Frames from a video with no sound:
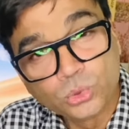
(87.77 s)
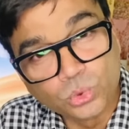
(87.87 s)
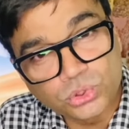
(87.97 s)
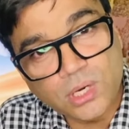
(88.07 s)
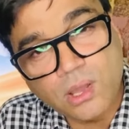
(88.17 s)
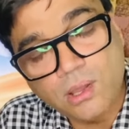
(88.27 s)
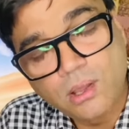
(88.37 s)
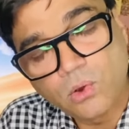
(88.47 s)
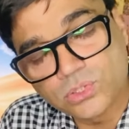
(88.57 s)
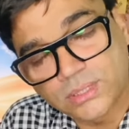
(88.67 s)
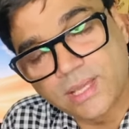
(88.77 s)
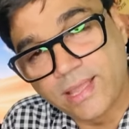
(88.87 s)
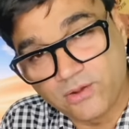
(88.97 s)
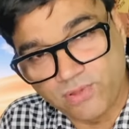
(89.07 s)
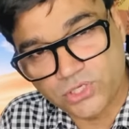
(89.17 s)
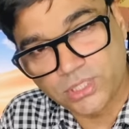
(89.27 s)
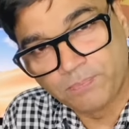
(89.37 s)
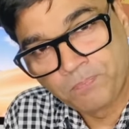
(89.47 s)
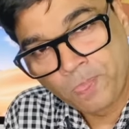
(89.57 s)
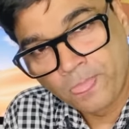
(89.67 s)
दूसरा हो सकता है इन्फेक्शन
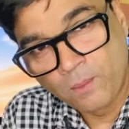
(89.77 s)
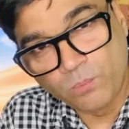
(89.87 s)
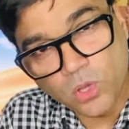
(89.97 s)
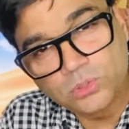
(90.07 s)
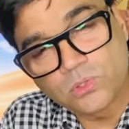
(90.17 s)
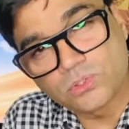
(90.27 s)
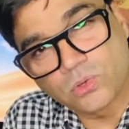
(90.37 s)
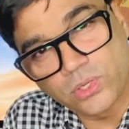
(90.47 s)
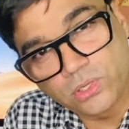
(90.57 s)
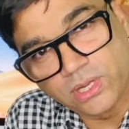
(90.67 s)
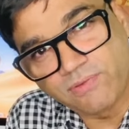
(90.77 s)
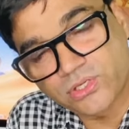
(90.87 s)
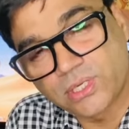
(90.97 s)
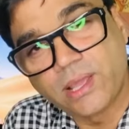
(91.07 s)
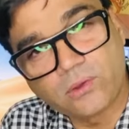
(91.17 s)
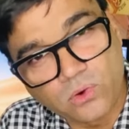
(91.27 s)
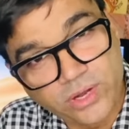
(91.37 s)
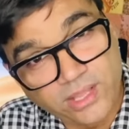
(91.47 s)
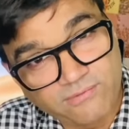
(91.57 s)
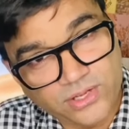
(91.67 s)
बहुत दिनों से कोई इन्फेक्शन है
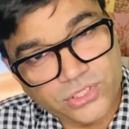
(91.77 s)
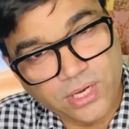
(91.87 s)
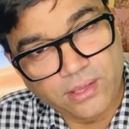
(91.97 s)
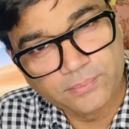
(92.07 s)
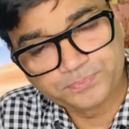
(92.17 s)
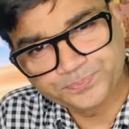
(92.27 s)
क्रॉनिक इन्फेक्शन है